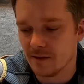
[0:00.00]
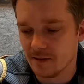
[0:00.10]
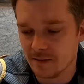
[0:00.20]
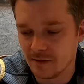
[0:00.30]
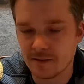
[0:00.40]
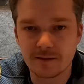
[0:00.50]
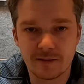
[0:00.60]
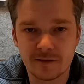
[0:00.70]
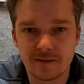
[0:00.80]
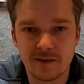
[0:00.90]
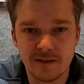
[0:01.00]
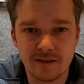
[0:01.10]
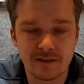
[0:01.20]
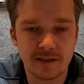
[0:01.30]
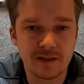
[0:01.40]
äh, dass
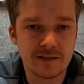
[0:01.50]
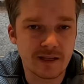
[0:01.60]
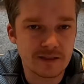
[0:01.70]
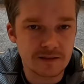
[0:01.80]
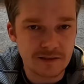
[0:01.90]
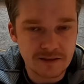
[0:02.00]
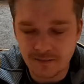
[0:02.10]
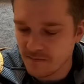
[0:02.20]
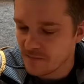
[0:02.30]
derjenige dann entdeckt ist.